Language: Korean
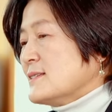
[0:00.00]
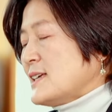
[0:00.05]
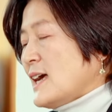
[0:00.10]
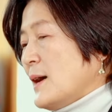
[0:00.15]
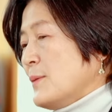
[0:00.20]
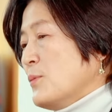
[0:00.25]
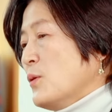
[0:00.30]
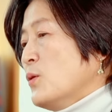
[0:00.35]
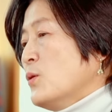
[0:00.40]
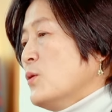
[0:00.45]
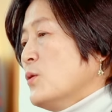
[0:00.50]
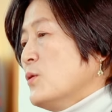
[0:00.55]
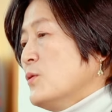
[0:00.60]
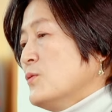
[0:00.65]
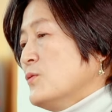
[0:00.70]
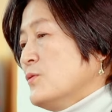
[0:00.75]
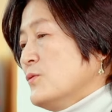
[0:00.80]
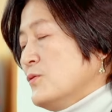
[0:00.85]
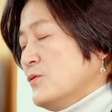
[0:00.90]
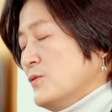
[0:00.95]

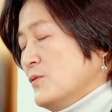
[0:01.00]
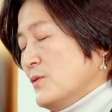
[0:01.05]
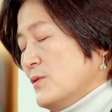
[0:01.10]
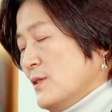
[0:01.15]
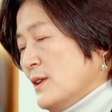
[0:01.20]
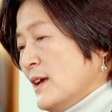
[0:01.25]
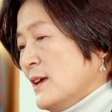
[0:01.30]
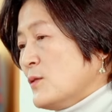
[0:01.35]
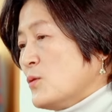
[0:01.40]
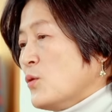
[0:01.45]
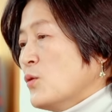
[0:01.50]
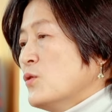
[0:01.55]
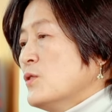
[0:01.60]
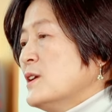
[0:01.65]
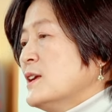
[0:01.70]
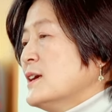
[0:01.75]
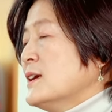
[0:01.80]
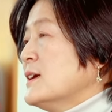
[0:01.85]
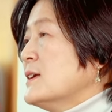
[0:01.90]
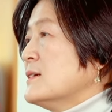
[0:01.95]
자본의
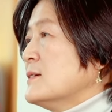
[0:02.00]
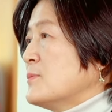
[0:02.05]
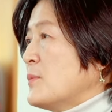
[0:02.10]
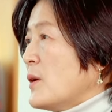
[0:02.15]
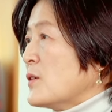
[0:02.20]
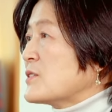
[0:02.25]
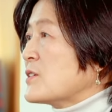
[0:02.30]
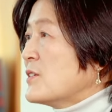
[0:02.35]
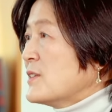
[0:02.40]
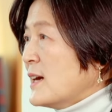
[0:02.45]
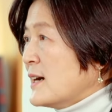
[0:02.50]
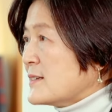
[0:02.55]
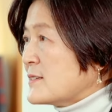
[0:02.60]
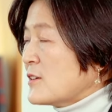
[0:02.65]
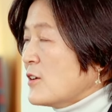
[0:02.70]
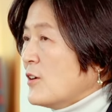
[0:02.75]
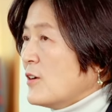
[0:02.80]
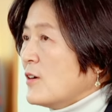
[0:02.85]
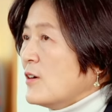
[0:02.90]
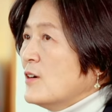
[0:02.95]
논리를
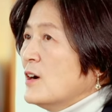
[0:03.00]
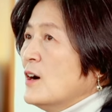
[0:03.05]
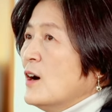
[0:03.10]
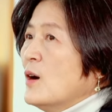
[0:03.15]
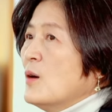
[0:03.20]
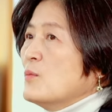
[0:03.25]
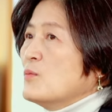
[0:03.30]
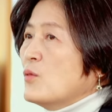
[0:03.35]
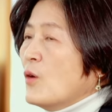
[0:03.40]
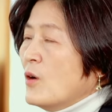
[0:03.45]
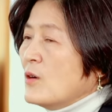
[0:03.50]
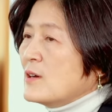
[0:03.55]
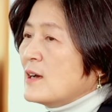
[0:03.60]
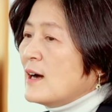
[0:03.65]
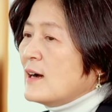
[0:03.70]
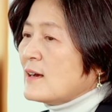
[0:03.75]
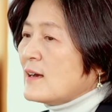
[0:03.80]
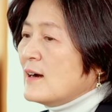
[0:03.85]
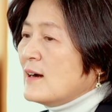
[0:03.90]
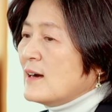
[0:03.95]
벗어나서
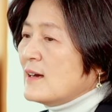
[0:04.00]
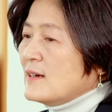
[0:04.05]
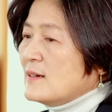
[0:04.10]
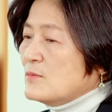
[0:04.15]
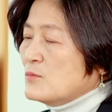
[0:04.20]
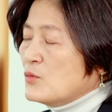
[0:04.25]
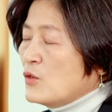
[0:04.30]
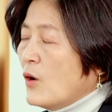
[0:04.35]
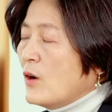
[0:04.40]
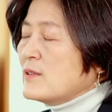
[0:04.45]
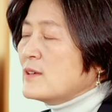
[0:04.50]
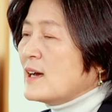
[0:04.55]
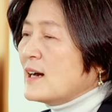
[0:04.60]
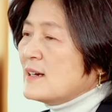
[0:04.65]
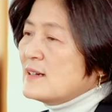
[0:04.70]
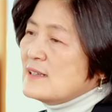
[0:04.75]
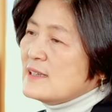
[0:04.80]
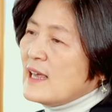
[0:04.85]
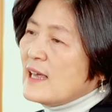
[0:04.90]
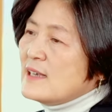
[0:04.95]
무언가가
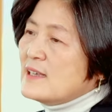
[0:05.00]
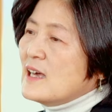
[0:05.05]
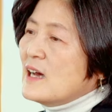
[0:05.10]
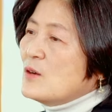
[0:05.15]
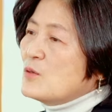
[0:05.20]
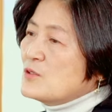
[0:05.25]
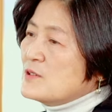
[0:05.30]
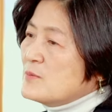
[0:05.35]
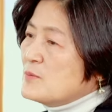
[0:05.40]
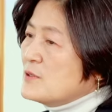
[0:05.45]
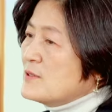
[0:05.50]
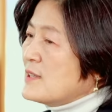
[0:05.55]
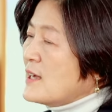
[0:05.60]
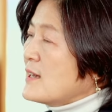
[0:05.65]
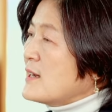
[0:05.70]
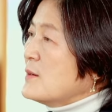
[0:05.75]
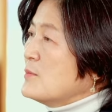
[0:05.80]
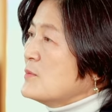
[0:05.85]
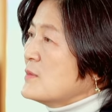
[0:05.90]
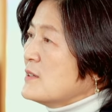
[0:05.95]
무언가를 얘기하고 싶은
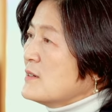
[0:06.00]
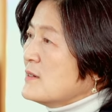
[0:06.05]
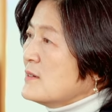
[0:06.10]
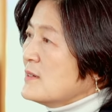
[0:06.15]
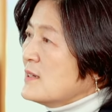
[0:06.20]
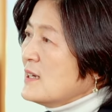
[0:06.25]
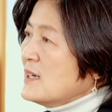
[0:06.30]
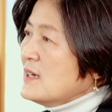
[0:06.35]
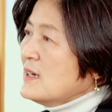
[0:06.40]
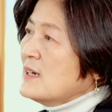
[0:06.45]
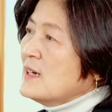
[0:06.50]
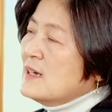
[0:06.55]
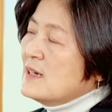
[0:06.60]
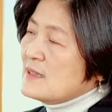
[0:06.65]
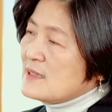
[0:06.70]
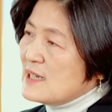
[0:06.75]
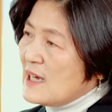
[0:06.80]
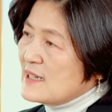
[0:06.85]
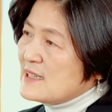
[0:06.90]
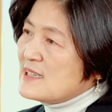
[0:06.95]
사람들이
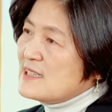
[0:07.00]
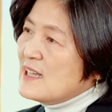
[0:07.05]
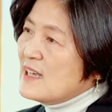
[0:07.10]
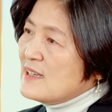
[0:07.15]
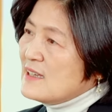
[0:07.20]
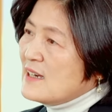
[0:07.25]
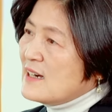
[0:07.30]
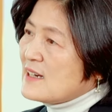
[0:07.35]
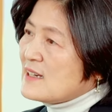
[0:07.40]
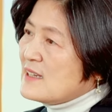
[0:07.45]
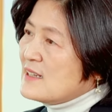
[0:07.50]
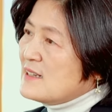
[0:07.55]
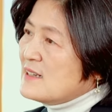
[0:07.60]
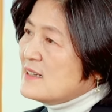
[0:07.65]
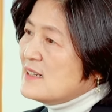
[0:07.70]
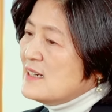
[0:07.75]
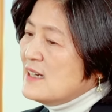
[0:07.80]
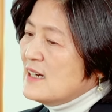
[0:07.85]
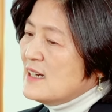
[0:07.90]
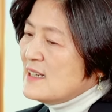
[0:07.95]
자신의
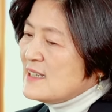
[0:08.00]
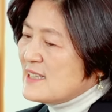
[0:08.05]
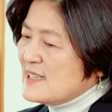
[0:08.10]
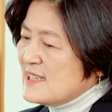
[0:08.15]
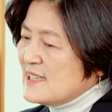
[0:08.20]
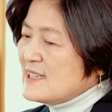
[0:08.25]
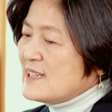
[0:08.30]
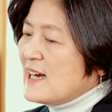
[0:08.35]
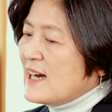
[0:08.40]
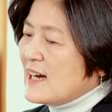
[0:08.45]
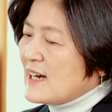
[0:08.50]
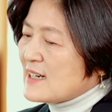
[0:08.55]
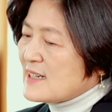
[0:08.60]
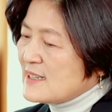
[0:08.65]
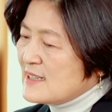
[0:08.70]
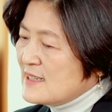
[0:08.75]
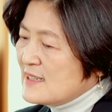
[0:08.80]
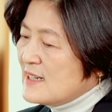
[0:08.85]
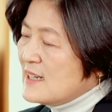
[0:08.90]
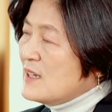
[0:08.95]
이야기를 시각,
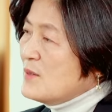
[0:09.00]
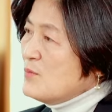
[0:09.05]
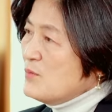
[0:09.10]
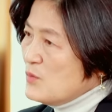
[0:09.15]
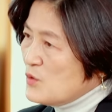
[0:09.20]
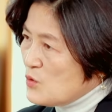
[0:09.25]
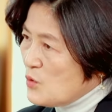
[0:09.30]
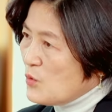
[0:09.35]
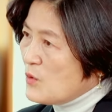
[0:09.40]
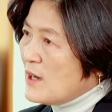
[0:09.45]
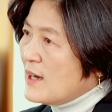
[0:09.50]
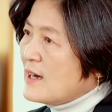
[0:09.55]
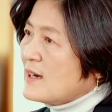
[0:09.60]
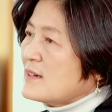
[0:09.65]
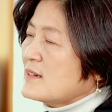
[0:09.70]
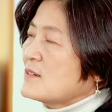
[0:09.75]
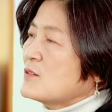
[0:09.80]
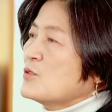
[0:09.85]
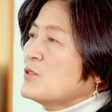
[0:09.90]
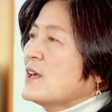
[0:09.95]
그림,
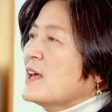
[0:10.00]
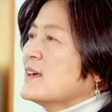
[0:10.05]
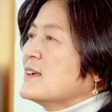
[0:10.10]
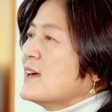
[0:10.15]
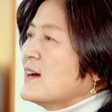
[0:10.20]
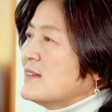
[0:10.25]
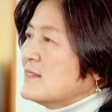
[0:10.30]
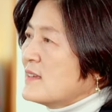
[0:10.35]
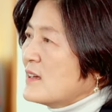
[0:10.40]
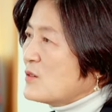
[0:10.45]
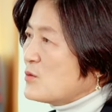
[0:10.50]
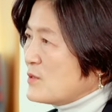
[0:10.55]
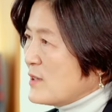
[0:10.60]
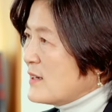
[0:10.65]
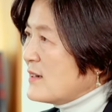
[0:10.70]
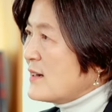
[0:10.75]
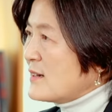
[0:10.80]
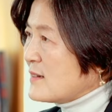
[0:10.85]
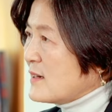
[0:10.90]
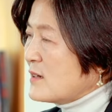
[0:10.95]
조각으로 얘기한다고
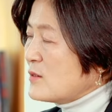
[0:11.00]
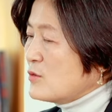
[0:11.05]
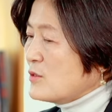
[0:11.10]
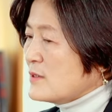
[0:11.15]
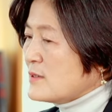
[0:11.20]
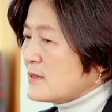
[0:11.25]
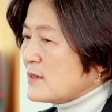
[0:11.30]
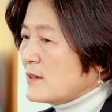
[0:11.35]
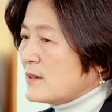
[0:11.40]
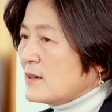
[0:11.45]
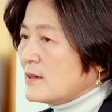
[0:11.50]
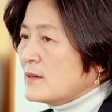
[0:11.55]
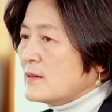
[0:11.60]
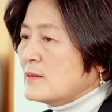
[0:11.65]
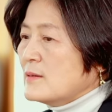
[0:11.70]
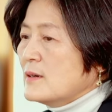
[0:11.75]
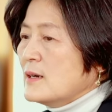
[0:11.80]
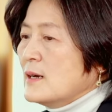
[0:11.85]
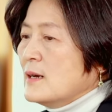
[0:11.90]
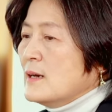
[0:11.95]
생각하고
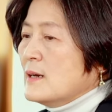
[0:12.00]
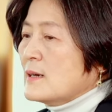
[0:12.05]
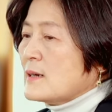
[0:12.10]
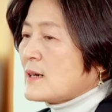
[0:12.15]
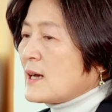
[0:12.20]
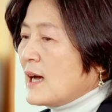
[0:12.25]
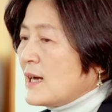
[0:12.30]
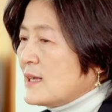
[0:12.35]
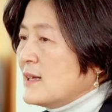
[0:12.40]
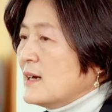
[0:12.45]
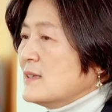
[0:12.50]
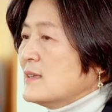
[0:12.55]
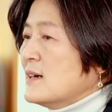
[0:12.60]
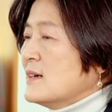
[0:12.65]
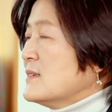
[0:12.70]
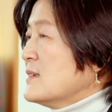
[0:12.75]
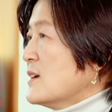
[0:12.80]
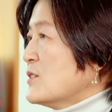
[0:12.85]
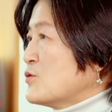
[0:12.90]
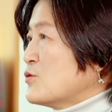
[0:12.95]
있어요.
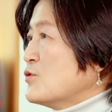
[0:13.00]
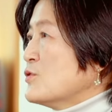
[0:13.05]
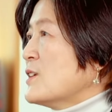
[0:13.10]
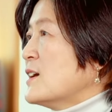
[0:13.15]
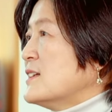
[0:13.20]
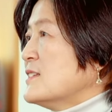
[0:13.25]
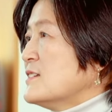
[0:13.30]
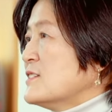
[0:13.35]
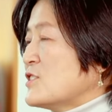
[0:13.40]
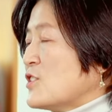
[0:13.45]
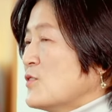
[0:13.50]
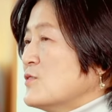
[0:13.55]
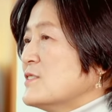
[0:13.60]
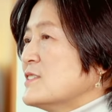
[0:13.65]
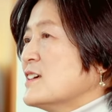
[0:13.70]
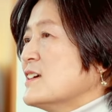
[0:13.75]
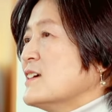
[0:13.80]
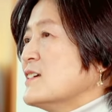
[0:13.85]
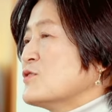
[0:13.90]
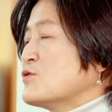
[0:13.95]
가난한 예술가는
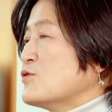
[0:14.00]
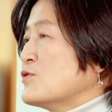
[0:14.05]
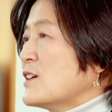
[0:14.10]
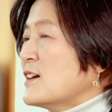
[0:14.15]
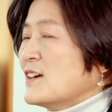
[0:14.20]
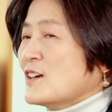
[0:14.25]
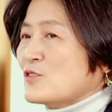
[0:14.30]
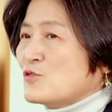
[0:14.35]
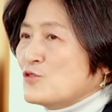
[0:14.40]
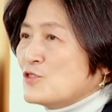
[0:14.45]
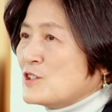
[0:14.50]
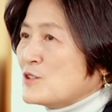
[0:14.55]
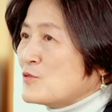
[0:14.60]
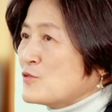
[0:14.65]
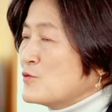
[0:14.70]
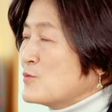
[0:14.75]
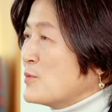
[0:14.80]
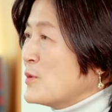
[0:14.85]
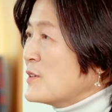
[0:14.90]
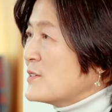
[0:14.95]
전체 예술가의
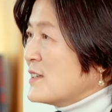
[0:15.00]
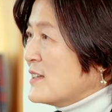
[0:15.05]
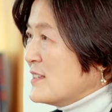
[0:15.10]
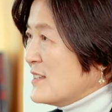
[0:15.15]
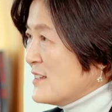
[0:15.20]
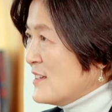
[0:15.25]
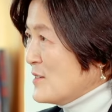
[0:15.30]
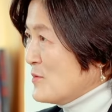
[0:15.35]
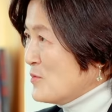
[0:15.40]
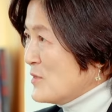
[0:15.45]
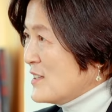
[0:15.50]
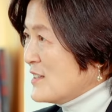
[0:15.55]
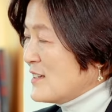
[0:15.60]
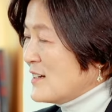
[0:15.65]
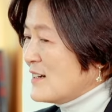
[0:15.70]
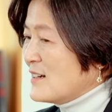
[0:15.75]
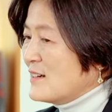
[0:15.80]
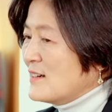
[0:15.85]
99%입니다.